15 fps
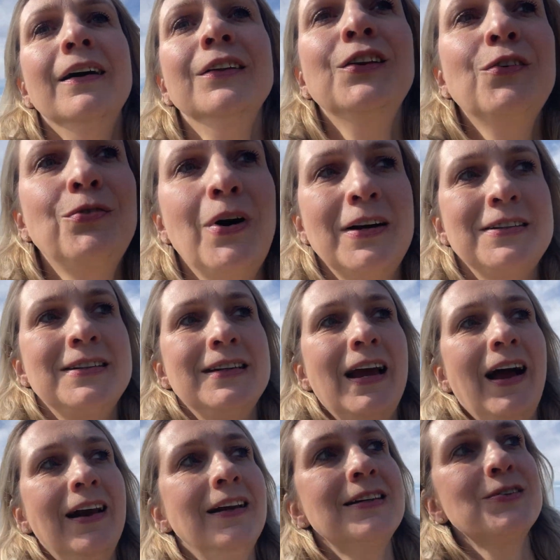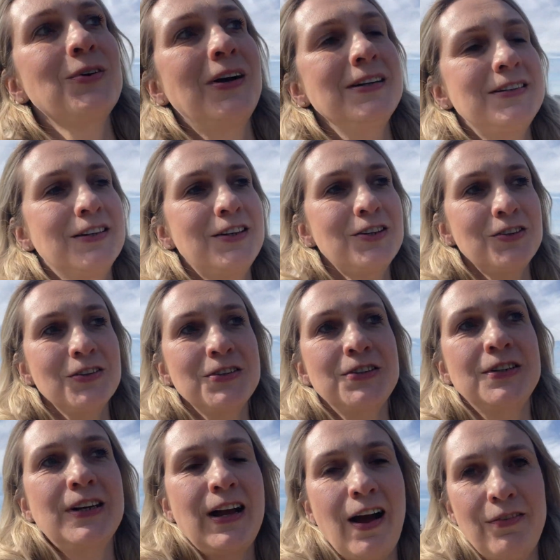No właśnie, ale słuchajcie, też to jest
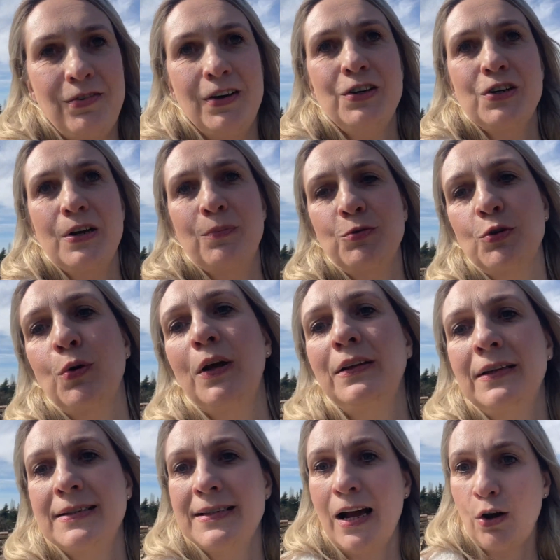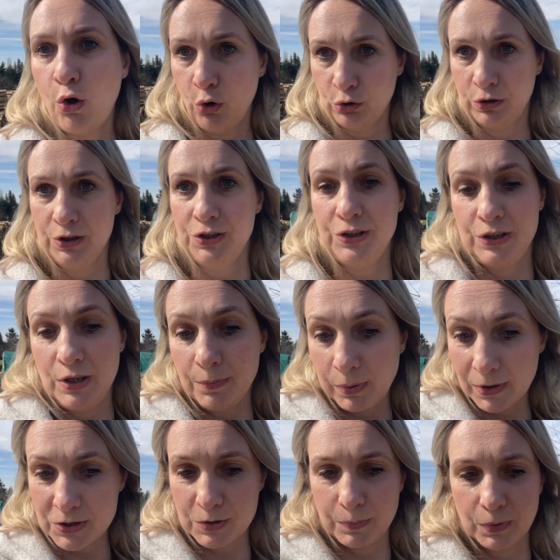ciekawe, że na przykład za koty się nie
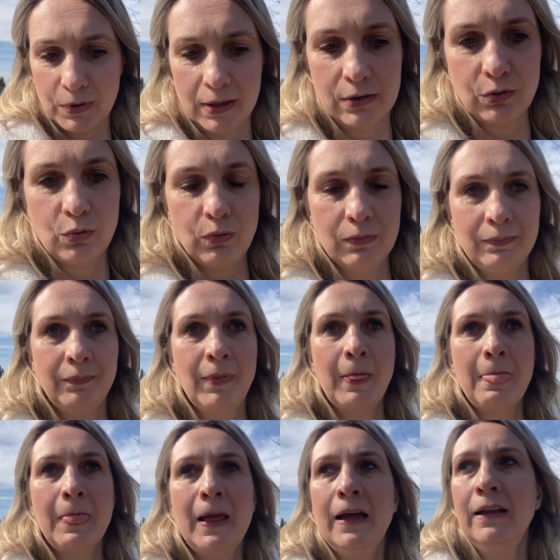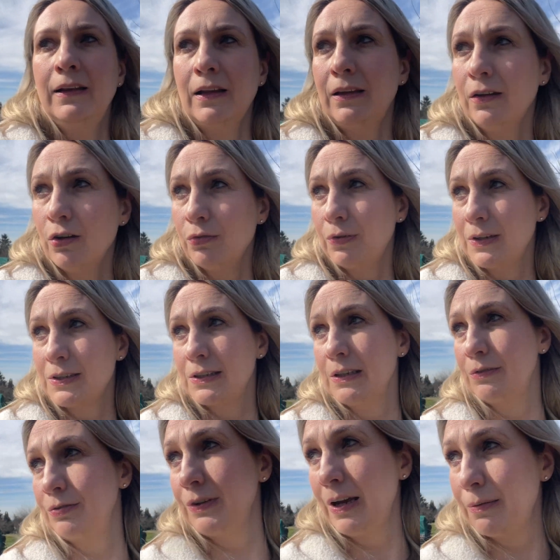płaci podatku. Dlatego właśnie
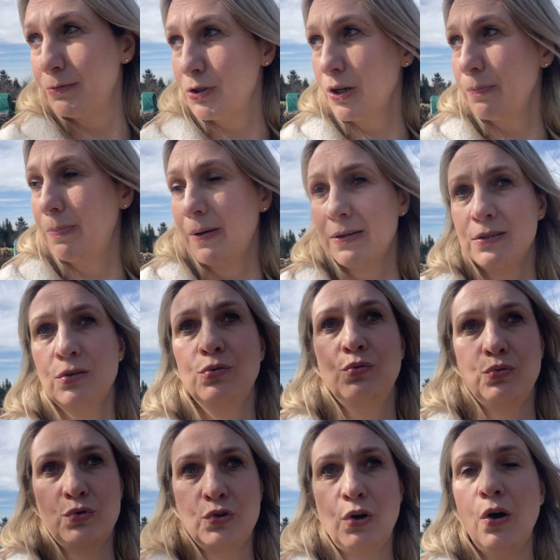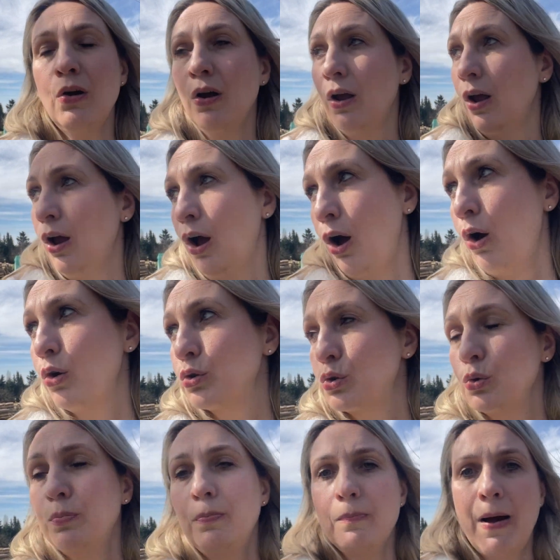w Niemczech bardzo dużo
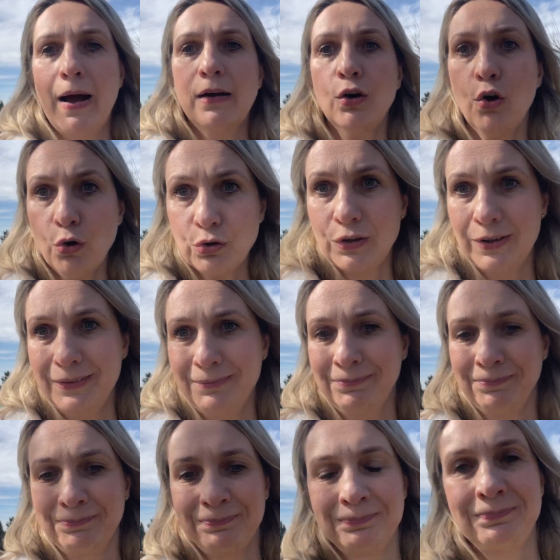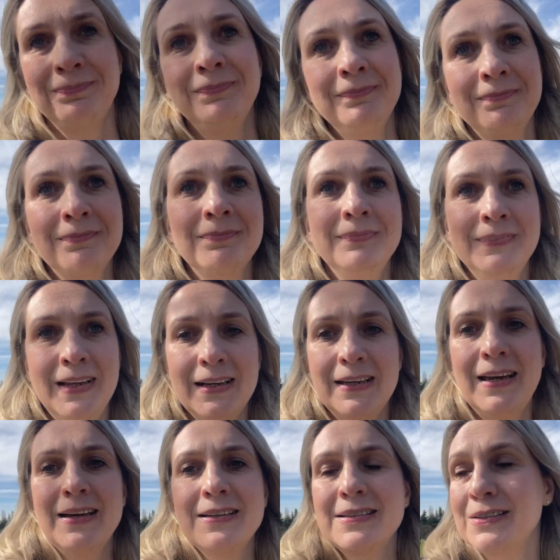osób ma koty. Tak
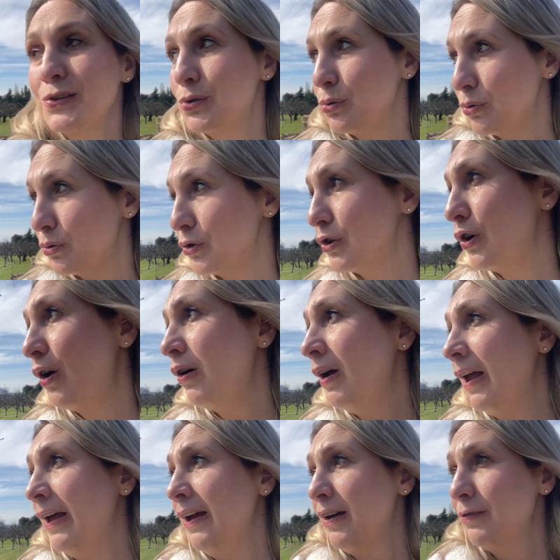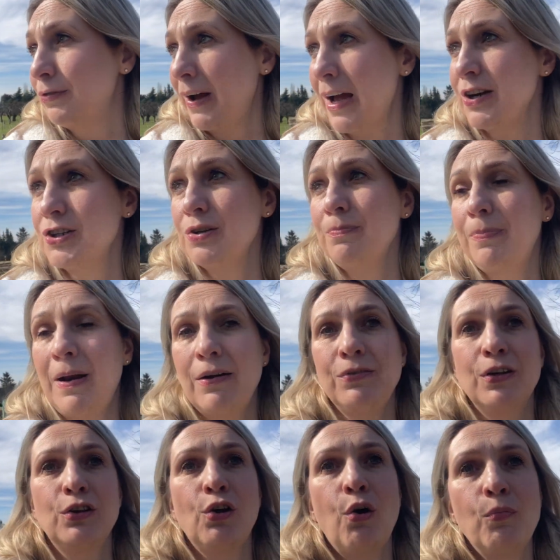jest, dużo, w każdym
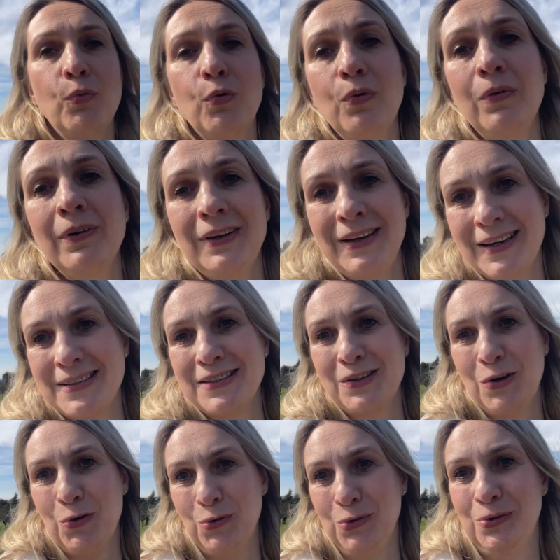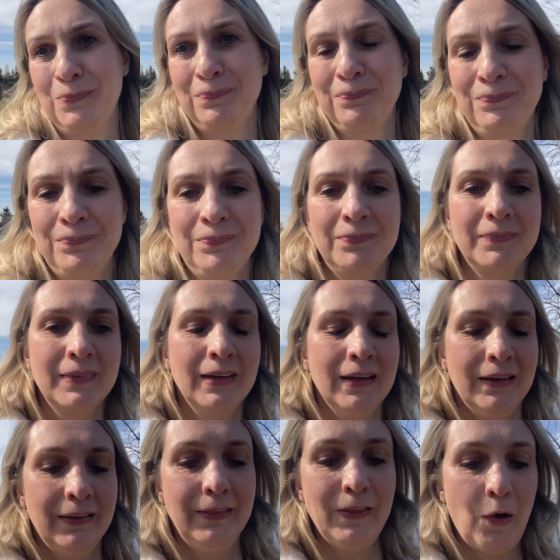prawie domu jest kot.
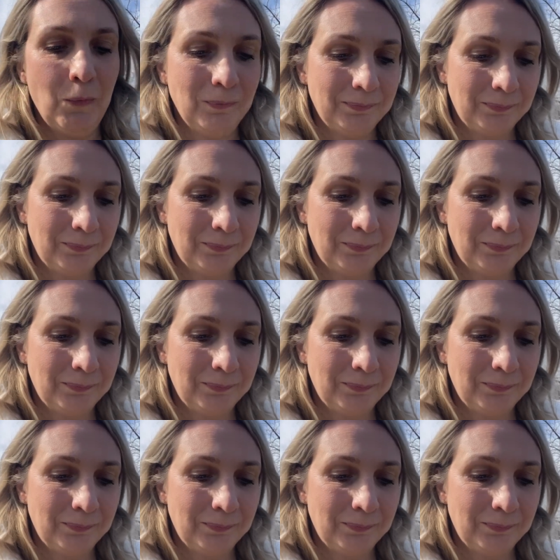No.